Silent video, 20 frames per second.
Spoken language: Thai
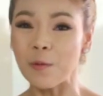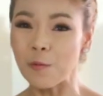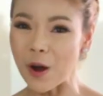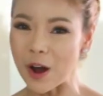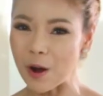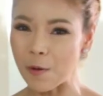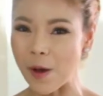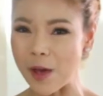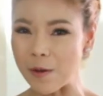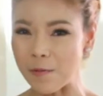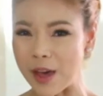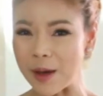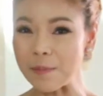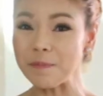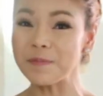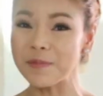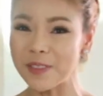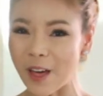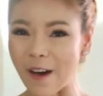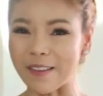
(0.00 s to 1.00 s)
ดับเบิลยู ดับเบิลยู ดั
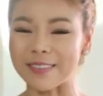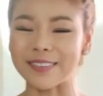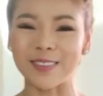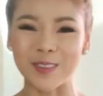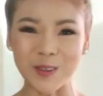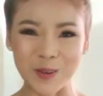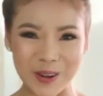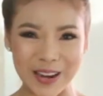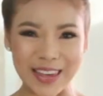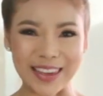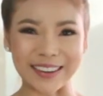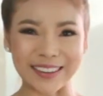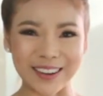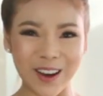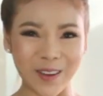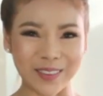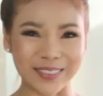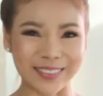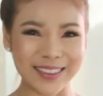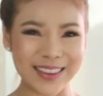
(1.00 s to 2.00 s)
บเบิลยู ดอท ซูเล็กซ์
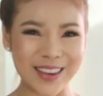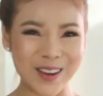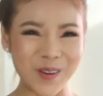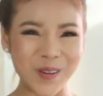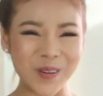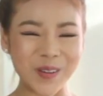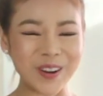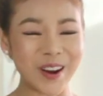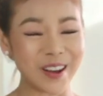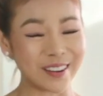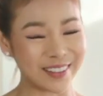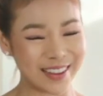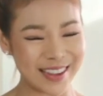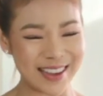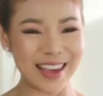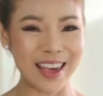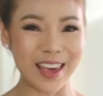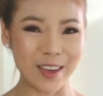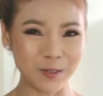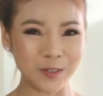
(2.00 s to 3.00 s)
ดอท ซี โอ ดอท
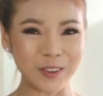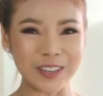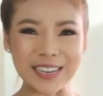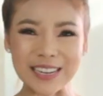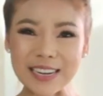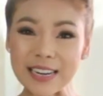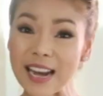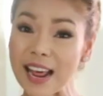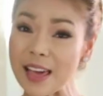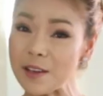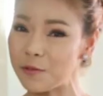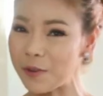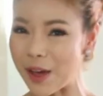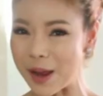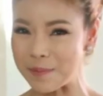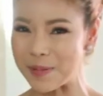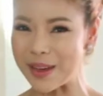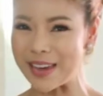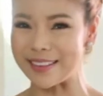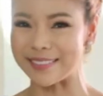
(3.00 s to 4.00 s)
ที เอช หรือในแฟ
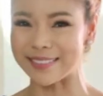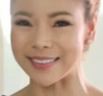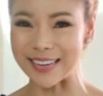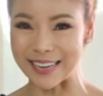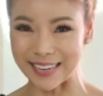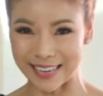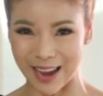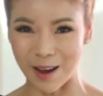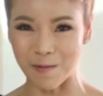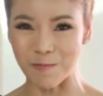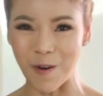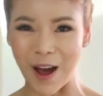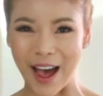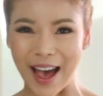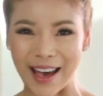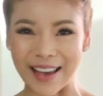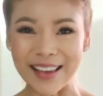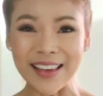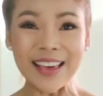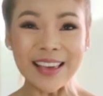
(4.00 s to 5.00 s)
นเพจเซิร์ชคำว่า
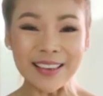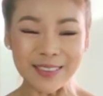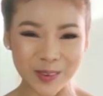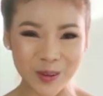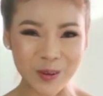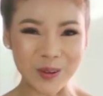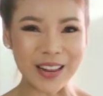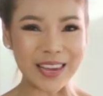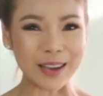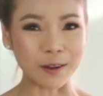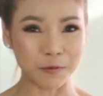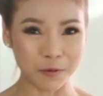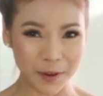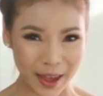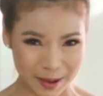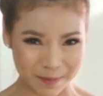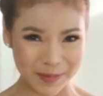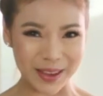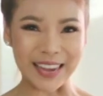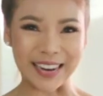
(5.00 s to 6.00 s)
ซูเล็กซ์
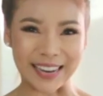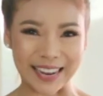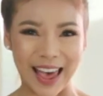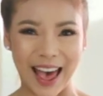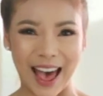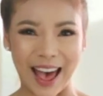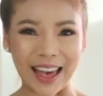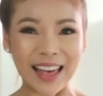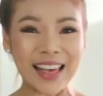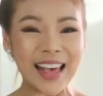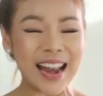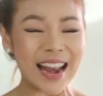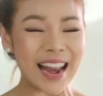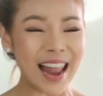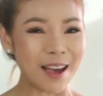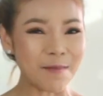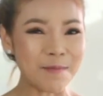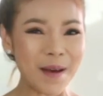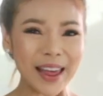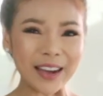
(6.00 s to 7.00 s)
Fanpage ค่ะ
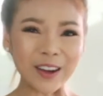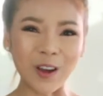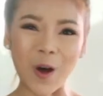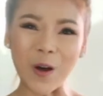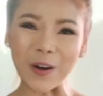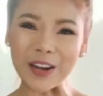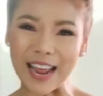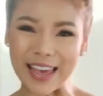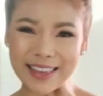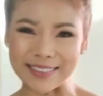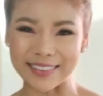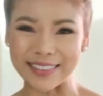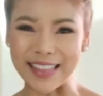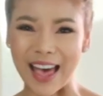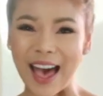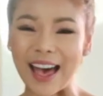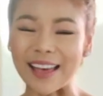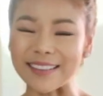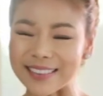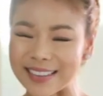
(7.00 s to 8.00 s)
และแบรนด์ของ ไดส
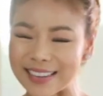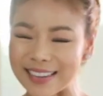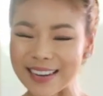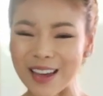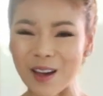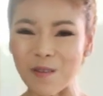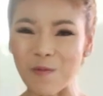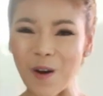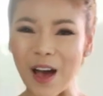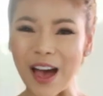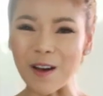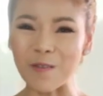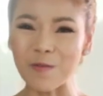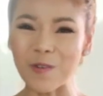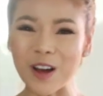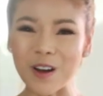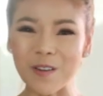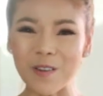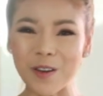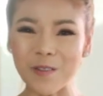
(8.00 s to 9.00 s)
ตาร์ เซิร์ชคำว่า ดับ
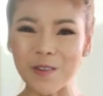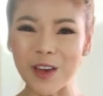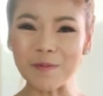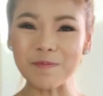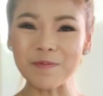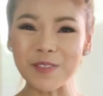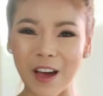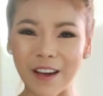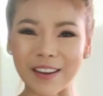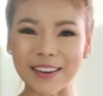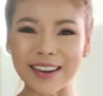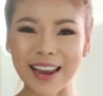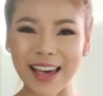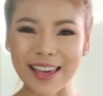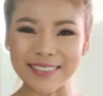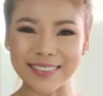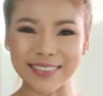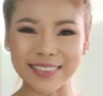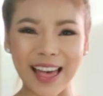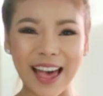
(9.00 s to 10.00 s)
เบิลยู ดับเบิลยู ดับเบิ
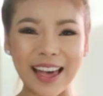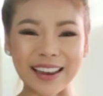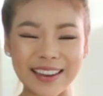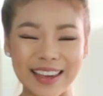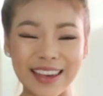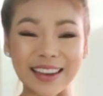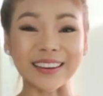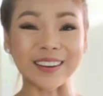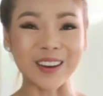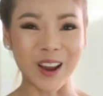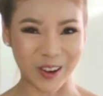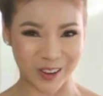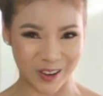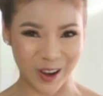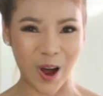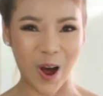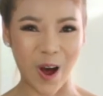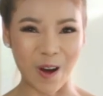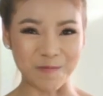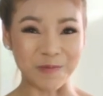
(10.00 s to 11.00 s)
ลยู ดอท ไดสตาร์เทค ดอท
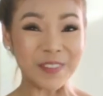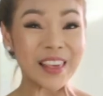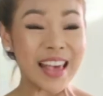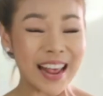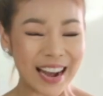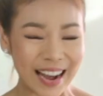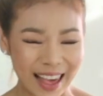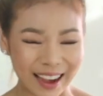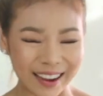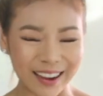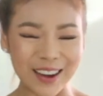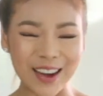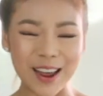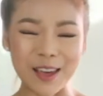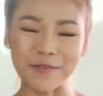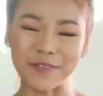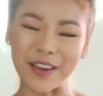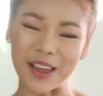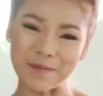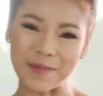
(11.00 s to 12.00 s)
คอม แล้วก็ใน
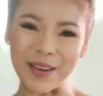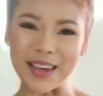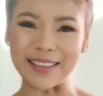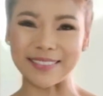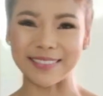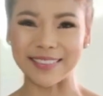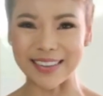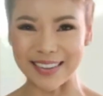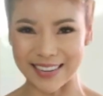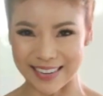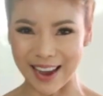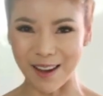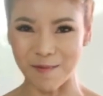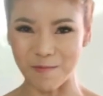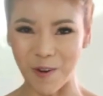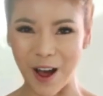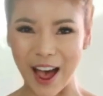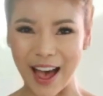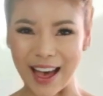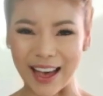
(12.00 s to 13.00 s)
แฟนเพจเซิร์ช
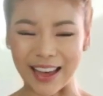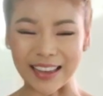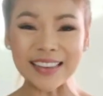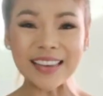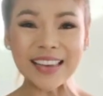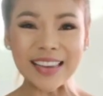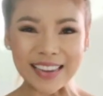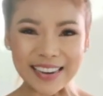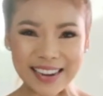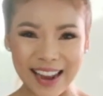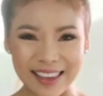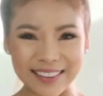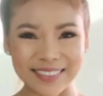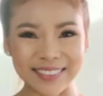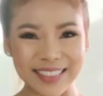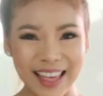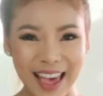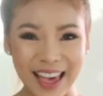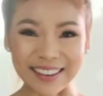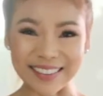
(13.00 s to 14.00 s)
คำว่า ได
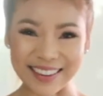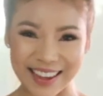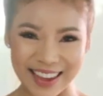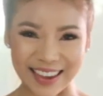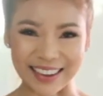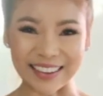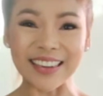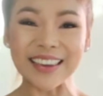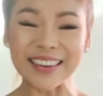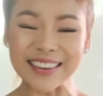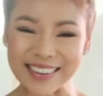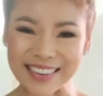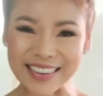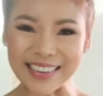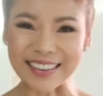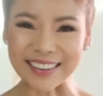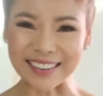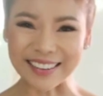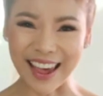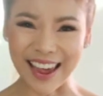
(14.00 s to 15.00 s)
สตาร์เทคขี
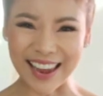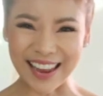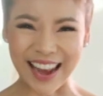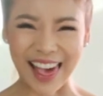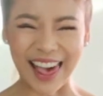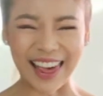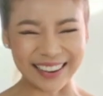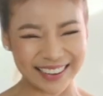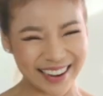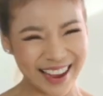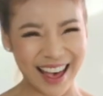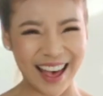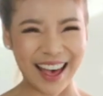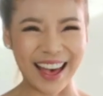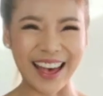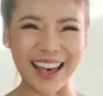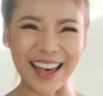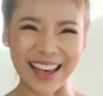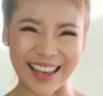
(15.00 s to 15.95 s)
ดไทยแลนด์ค่ะ